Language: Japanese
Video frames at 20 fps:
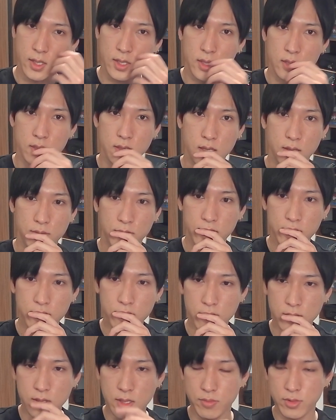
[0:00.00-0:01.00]
で、米国
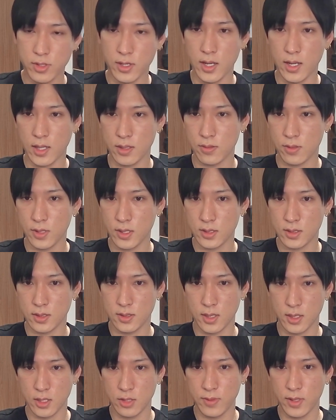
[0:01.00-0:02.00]
株がとりあえず
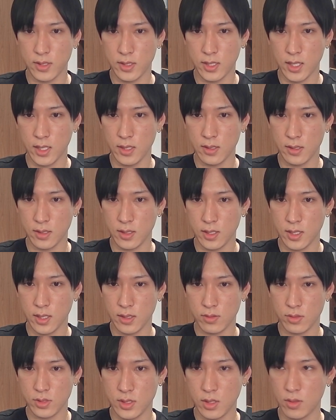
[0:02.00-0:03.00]
昨晩でなんで下落
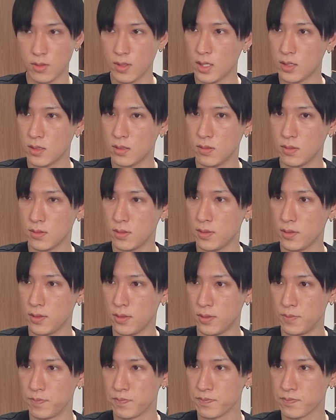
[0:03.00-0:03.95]
しかっていうと、